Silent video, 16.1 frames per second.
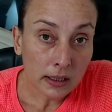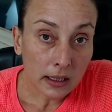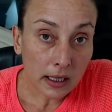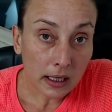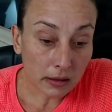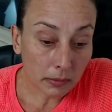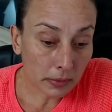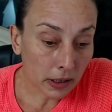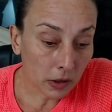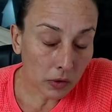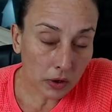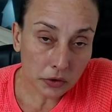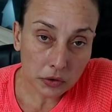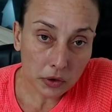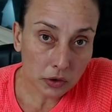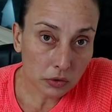Até porque ele é um
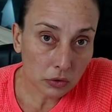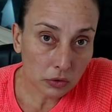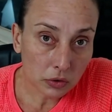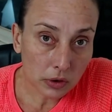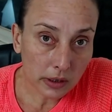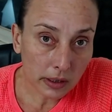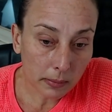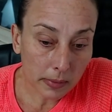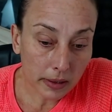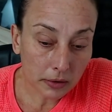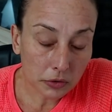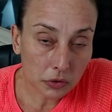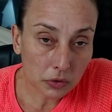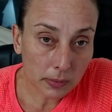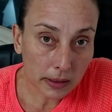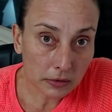cachorro adulto, ele tá bem
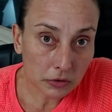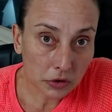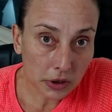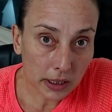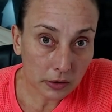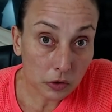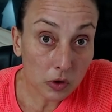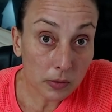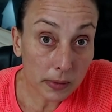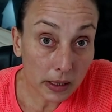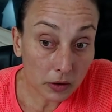acostumado já a dormir a